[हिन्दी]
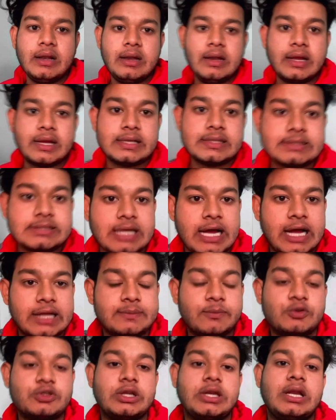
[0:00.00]
लेकिन शायद
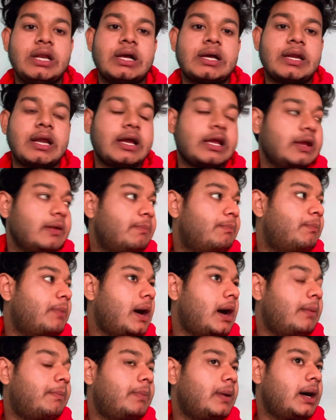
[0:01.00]
मुझे नहीं लग रहा कि
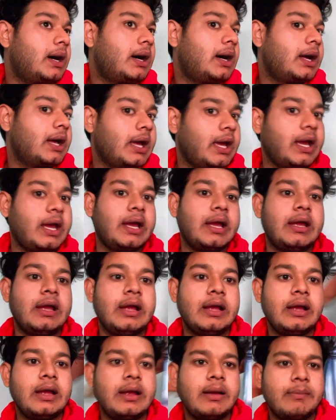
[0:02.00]
पापा है
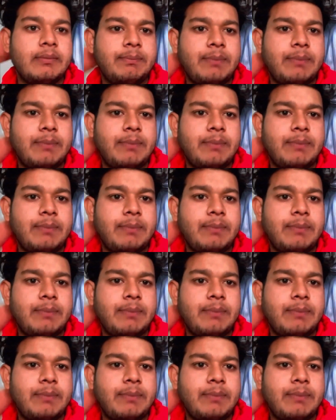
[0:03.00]
तो